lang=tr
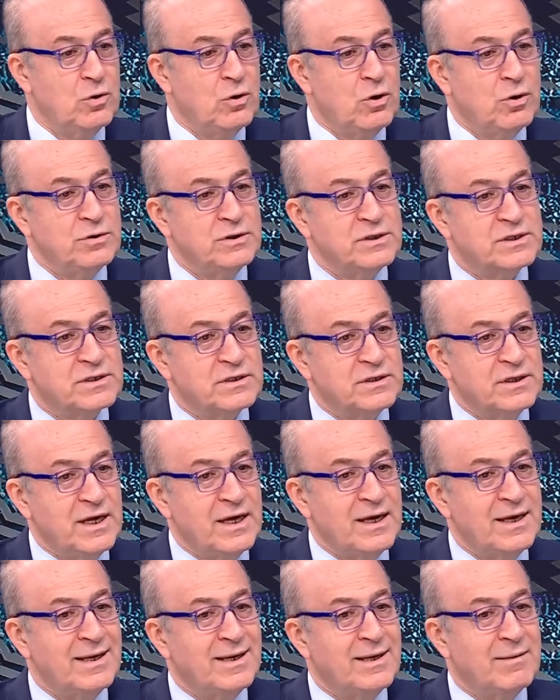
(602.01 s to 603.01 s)
Onun için
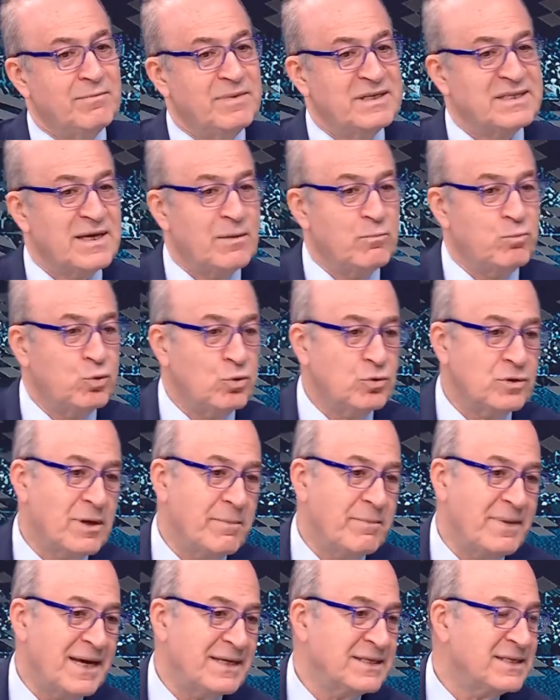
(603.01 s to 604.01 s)
de mesela
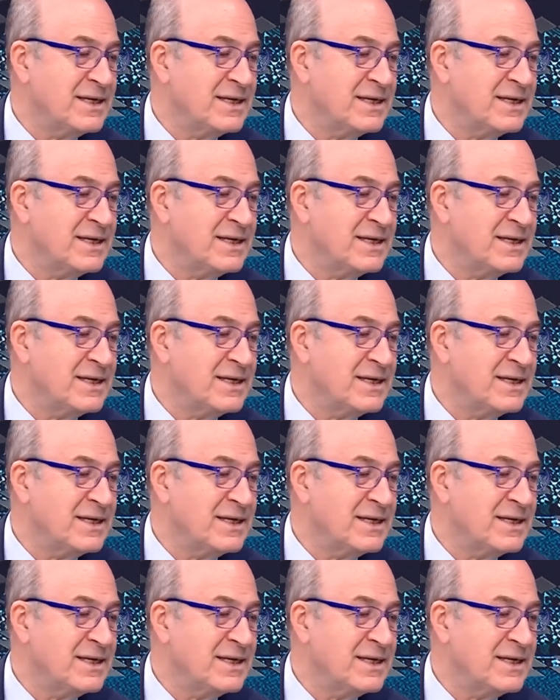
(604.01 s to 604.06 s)
burada bence